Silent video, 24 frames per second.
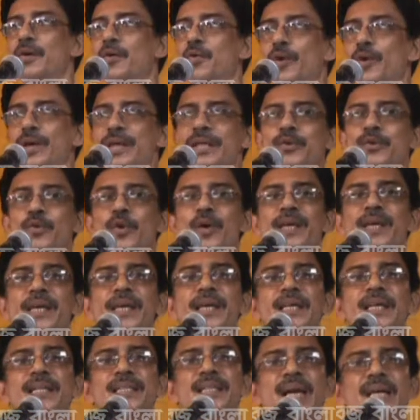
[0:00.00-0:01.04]
ওই
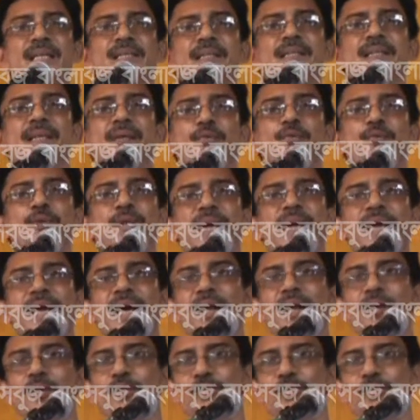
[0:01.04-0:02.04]
দৈহিক শাস্তি উঠে গেল